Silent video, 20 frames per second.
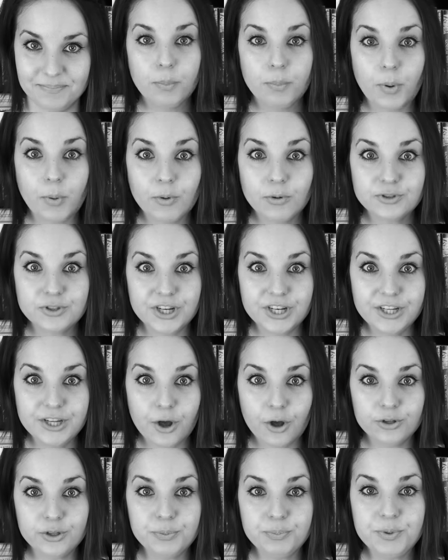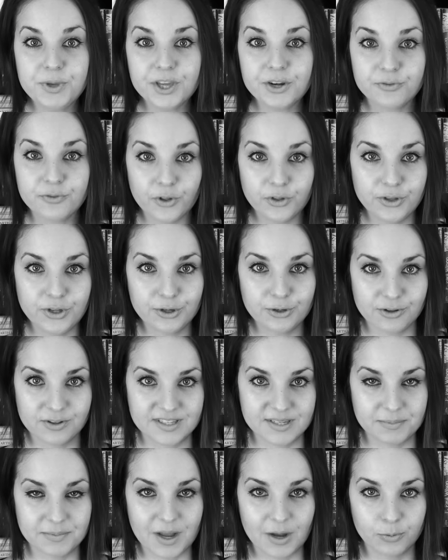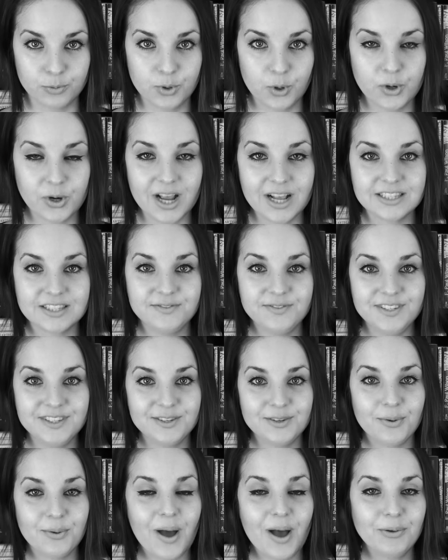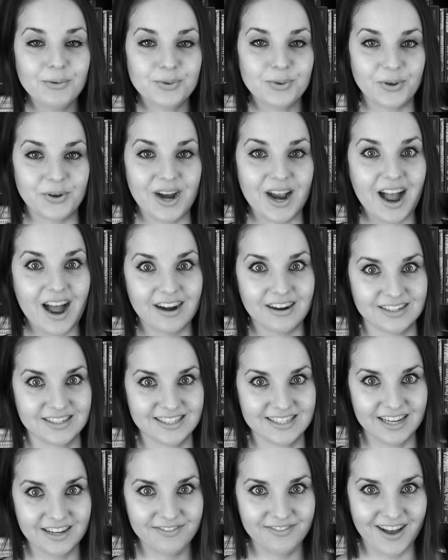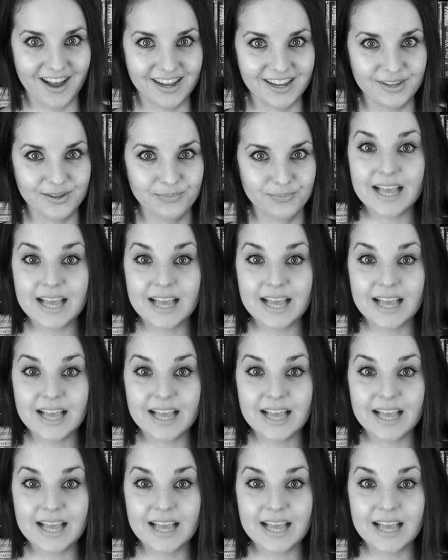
Połączyli oni pierwotny koncept autora z wizją autora hard sci-fi.